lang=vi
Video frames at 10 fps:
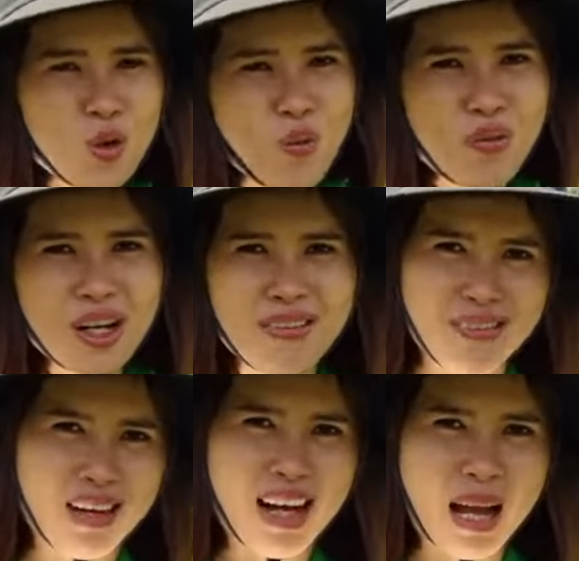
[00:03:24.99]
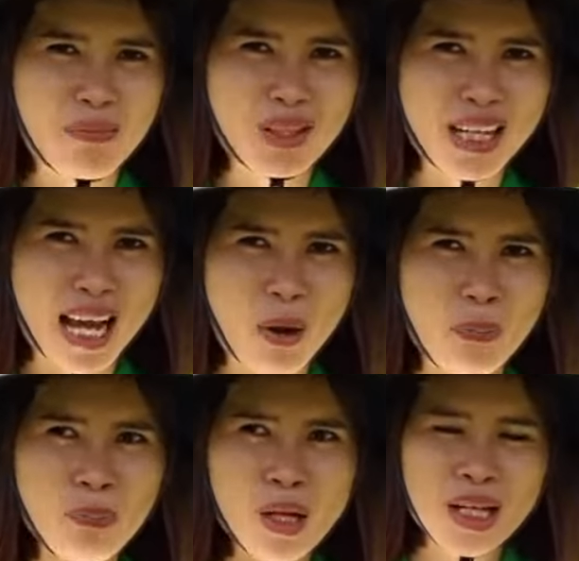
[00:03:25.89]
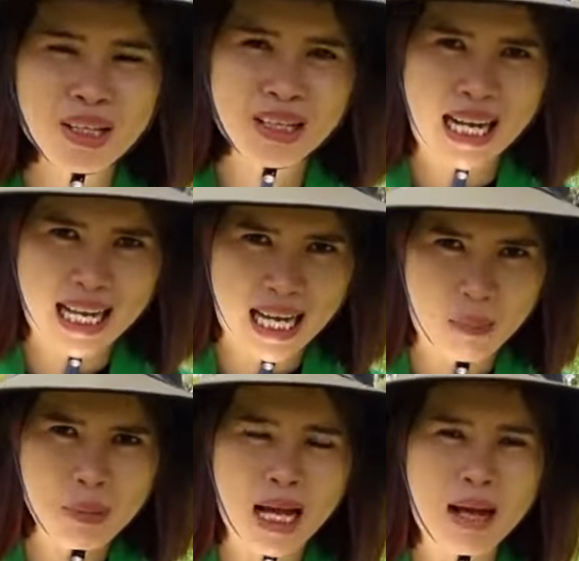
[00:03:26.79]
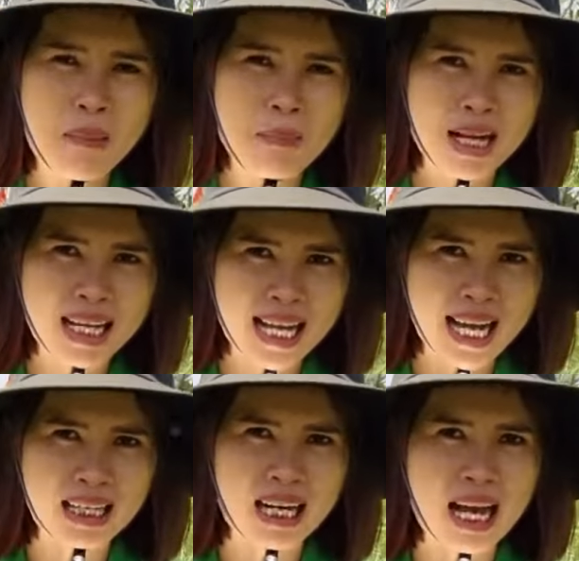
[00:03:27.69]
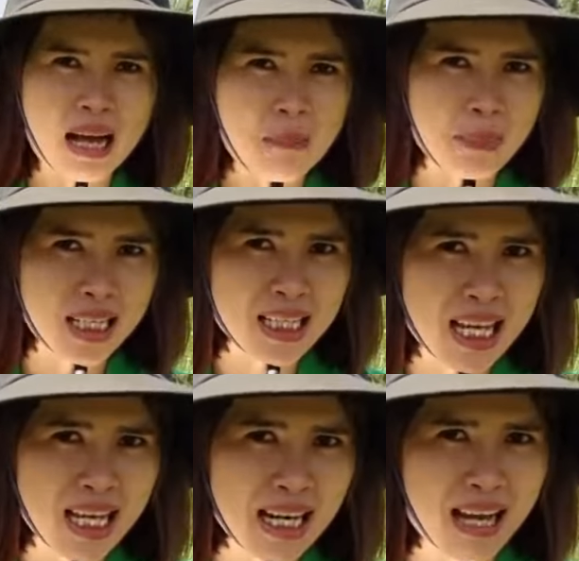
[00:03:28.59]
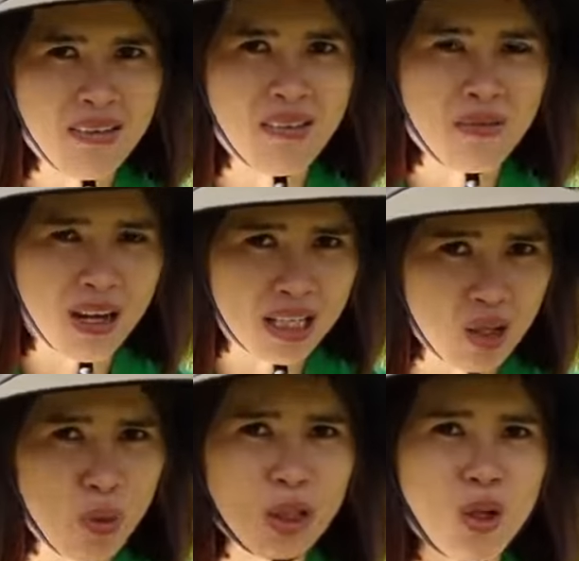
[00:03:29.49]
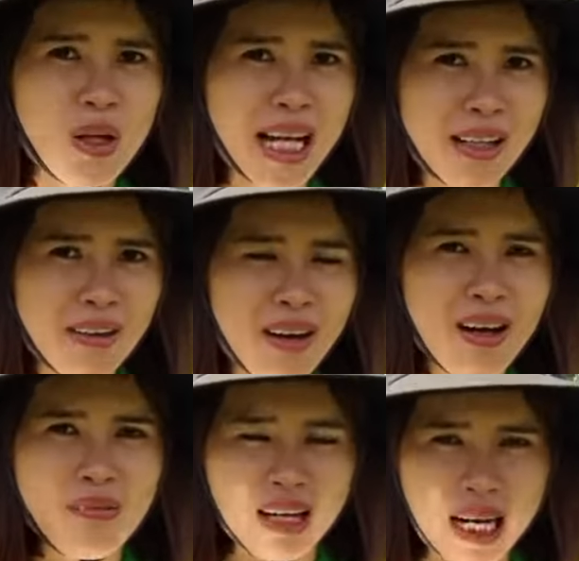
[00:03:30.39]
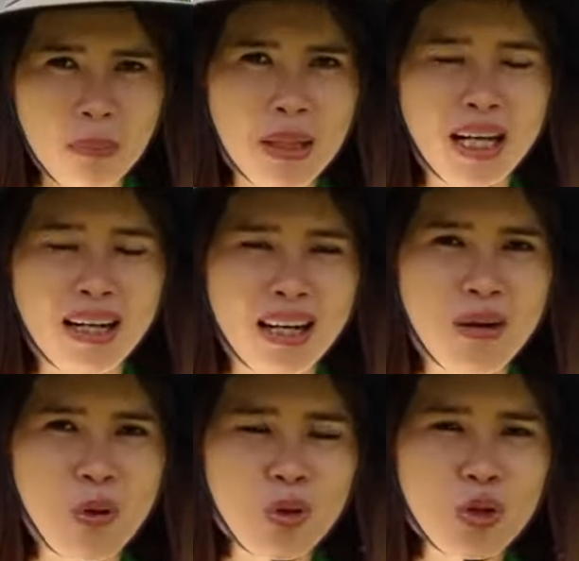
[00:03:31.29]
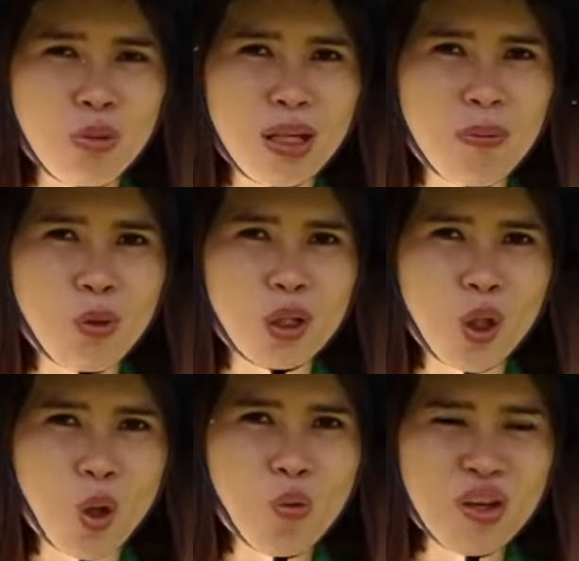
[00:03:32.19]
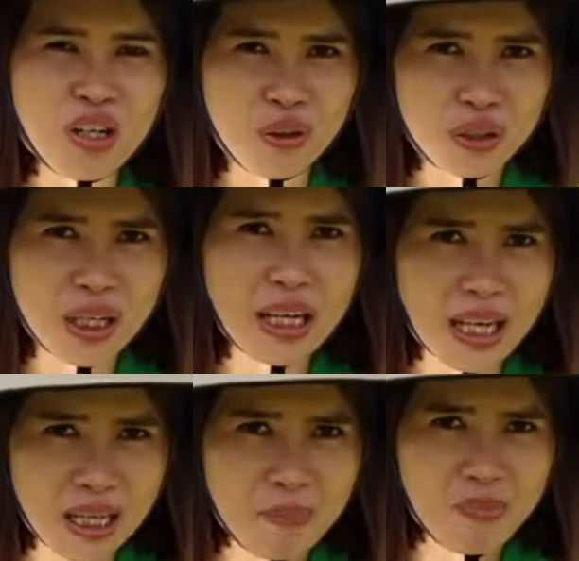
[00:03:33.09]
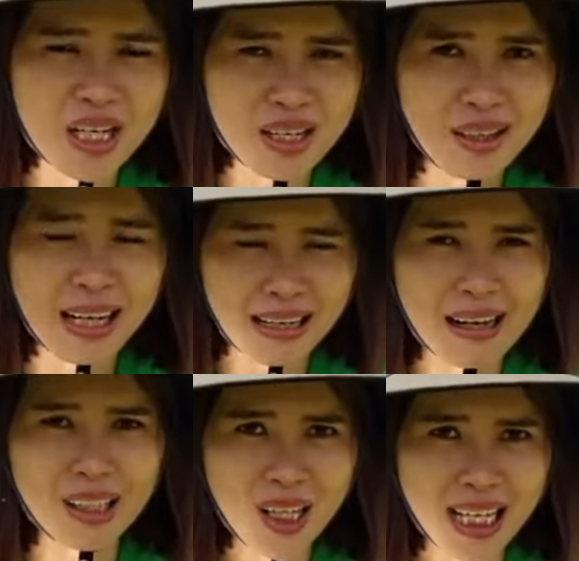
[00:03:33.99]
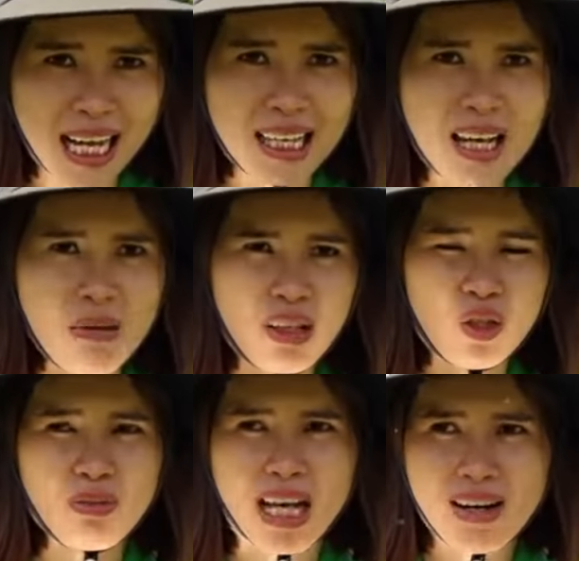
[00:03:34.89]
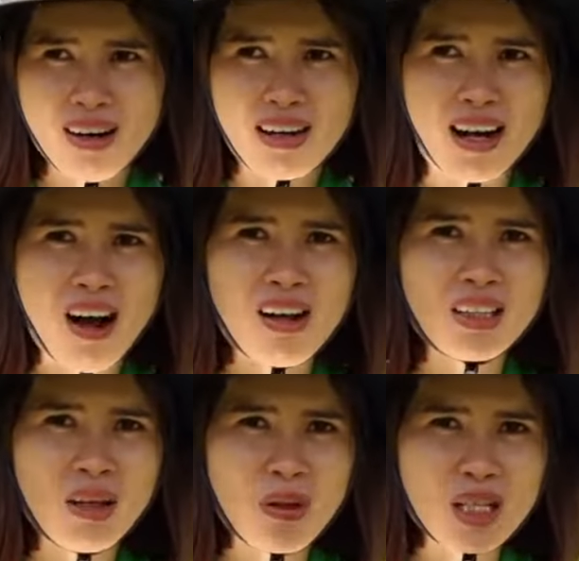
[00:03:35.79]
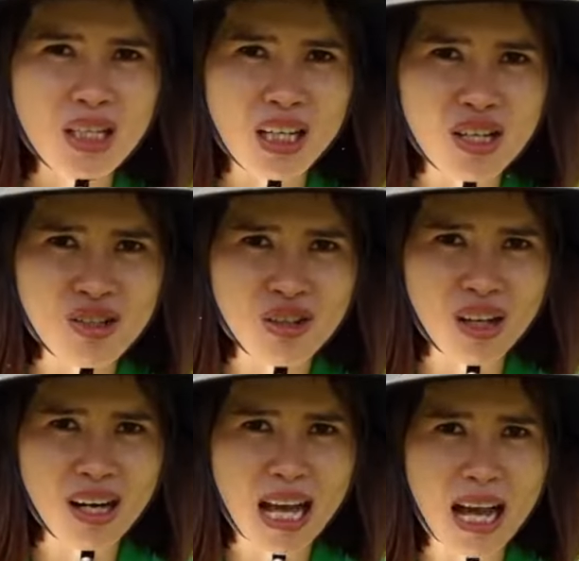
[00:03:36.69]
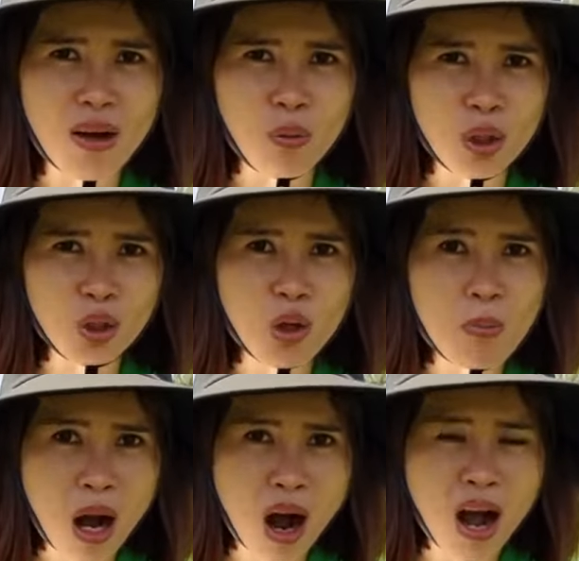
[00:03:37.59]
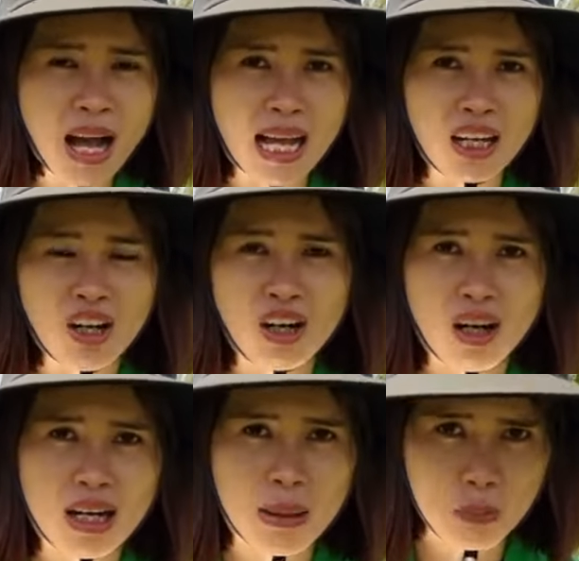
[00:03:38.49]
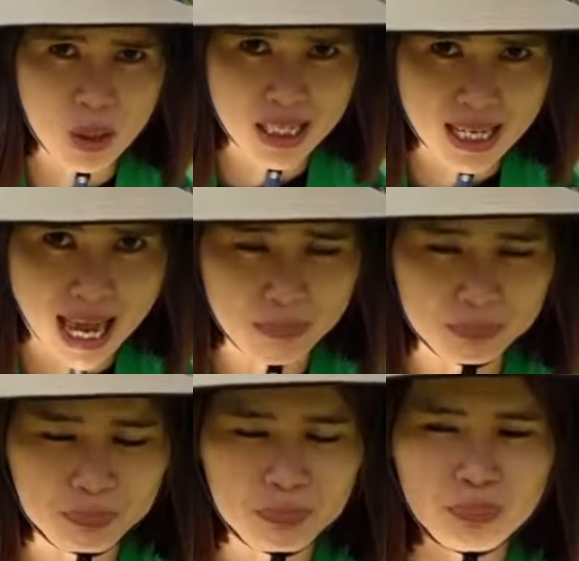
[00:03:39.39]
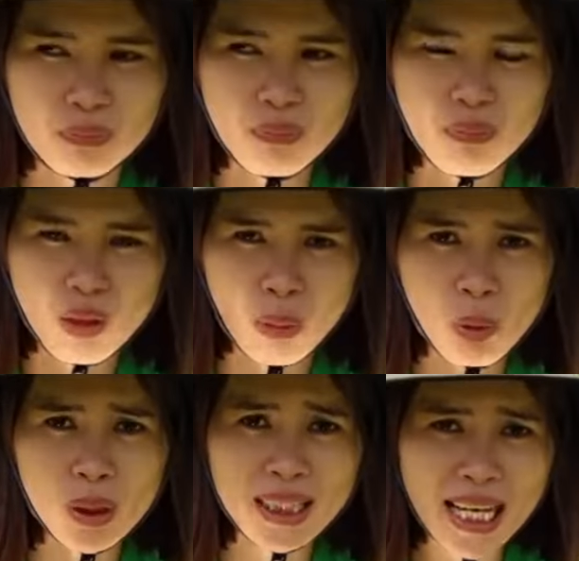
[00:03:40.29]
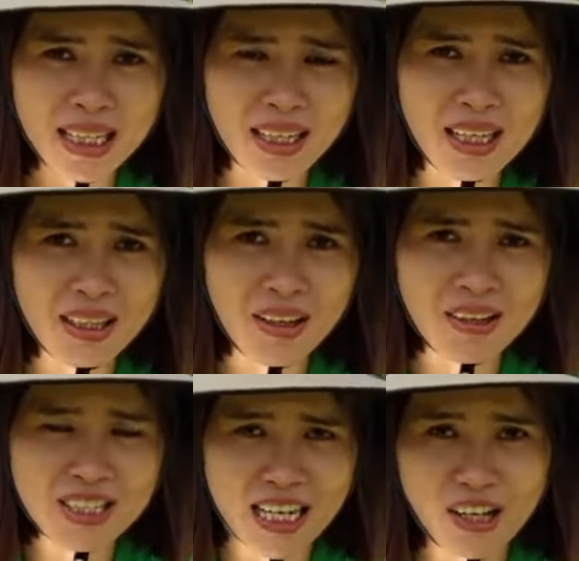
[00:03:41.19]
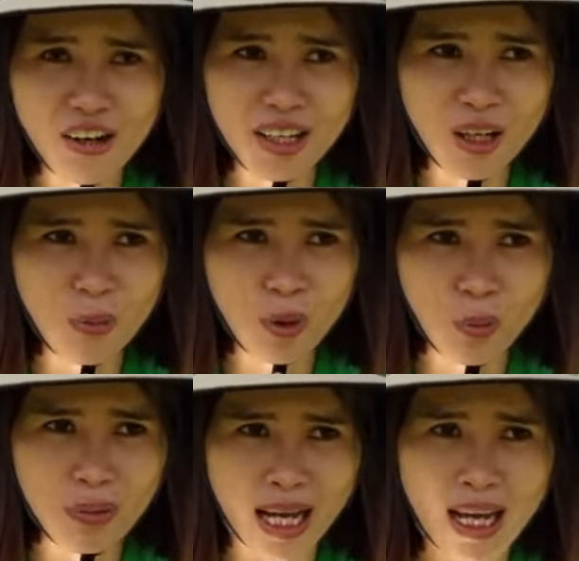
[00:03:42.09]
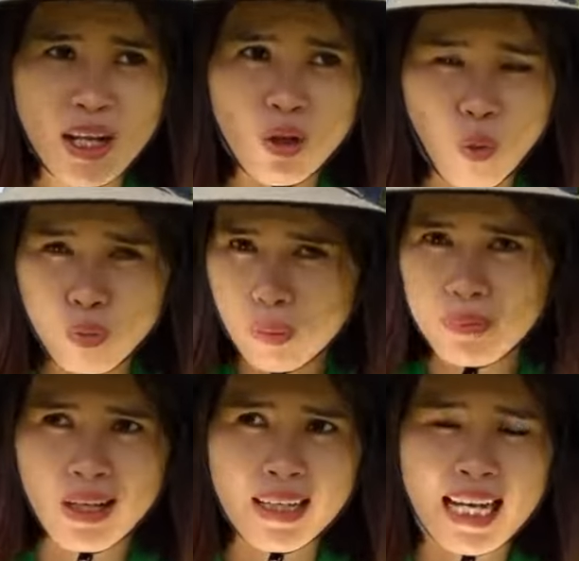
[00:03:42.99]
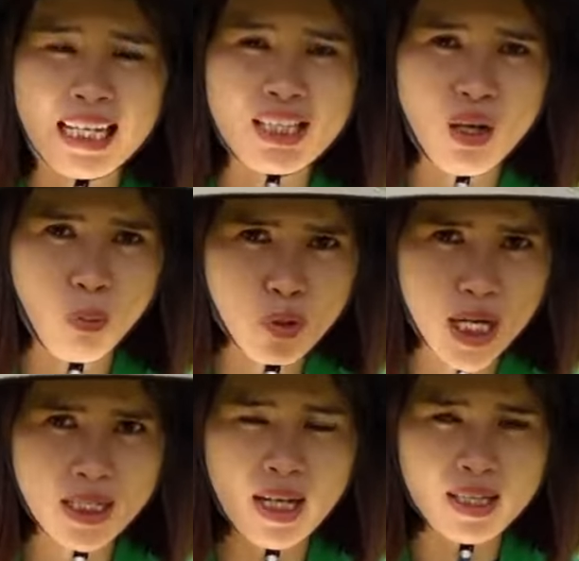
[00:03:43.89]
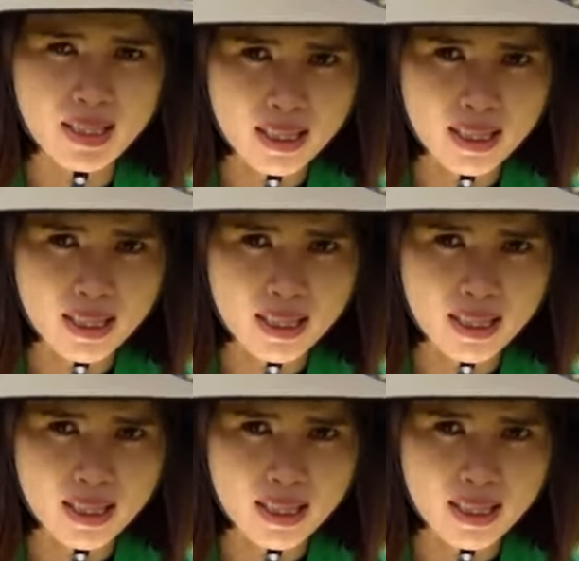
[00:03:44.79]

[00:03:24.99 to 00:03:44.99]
Trung vi lượng ở hàm lượng cao như là kẽm nè, mangan nè, magie nè, và nhiều nguyên tố khác nữa và đặc biệt là nó bổ sung thêm nguyên tố vi lượng rất là hiếm và rất là cần cho cây và chúng ta rất là khó tìm ở trên thị trường đó là nguyên tố mo hay còn gọi là molybden molybden nó sẽ có cái công dụng là cũng giúp cho cây chống stress